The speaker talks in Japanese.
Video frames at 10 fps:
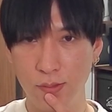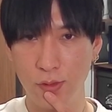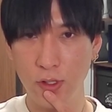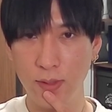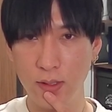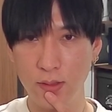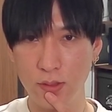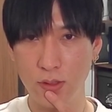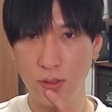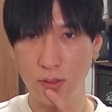折り板の
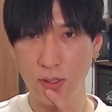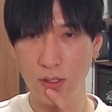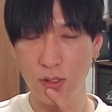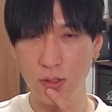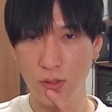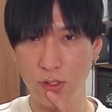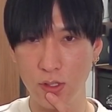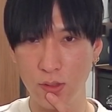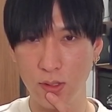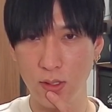中央線25日
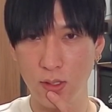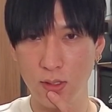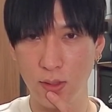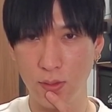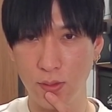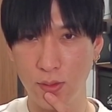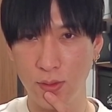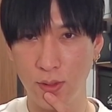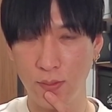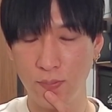移動平均線横
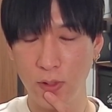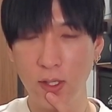横。